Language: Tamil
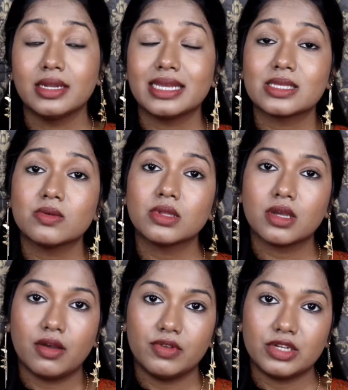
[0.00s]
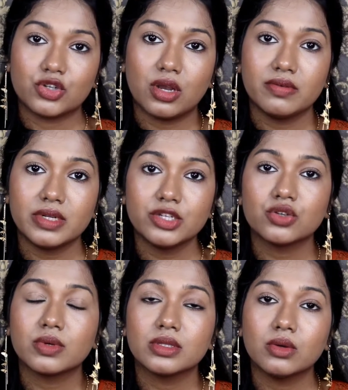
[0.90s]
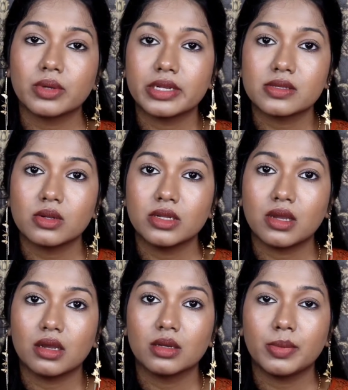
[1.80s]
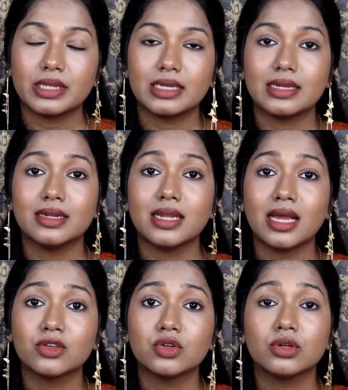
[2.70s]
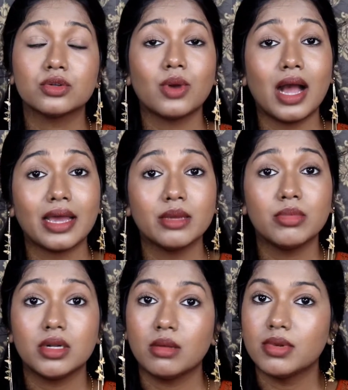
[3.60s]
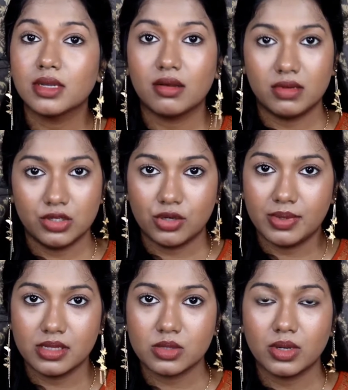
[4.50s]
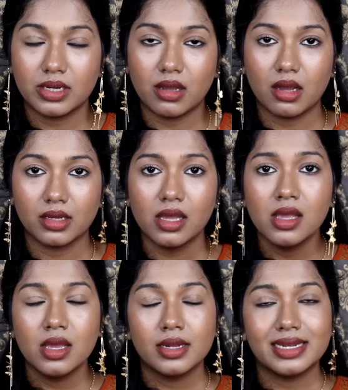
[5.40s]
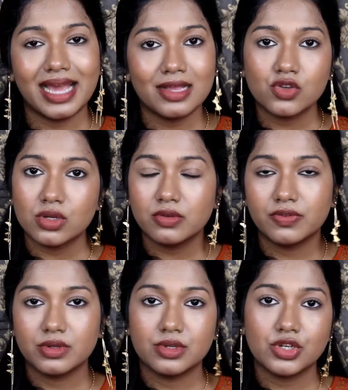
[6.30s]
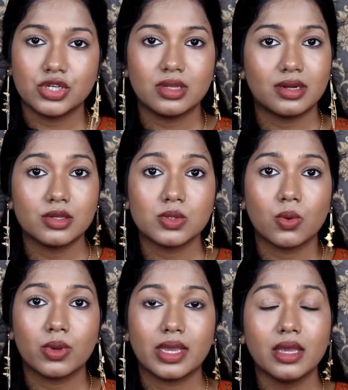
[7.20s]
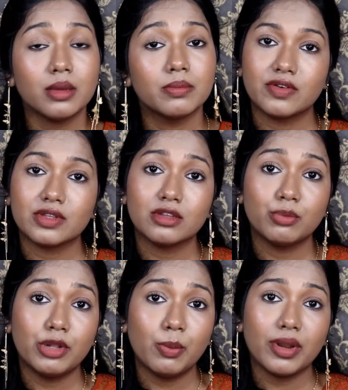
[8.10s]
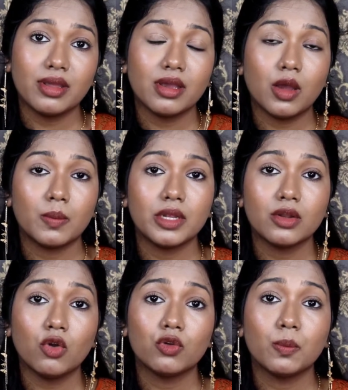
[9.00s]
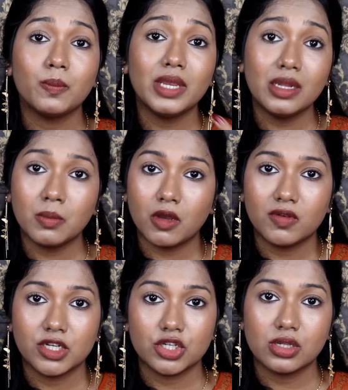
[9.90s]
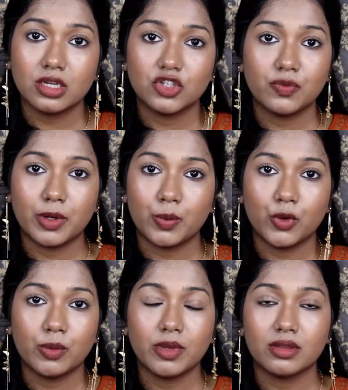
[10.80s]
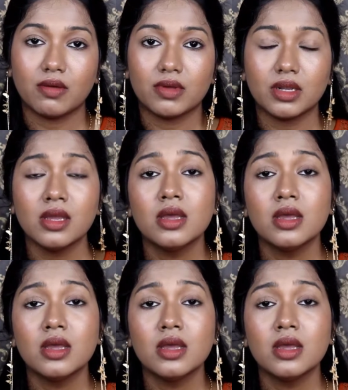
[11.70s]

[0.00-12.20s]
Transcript: நெக்ஸ்ட் வந்து கவரேஜ் கவரேஜுக்கு வந்து அவங்க என்ன சொல்லியிருக்காங்கன்னு பார்த்தீங்கன்னா நேச்சுரல் நேச்சுரல் டு ஹை பில்டபிள் கவரேஜ் அப்படின்னு சொல்லியிருக்காங்க நேச்சுரல் ஃபினிஷ் தட் இஸ் ஓகே இவங்க வந்து அதை பில்ட் பண்ணிங்க அப்படின்னா ஒரு மீடியம் கவரேஜ் தான் அச்சீவ் பண்ண முடியுமே தவிர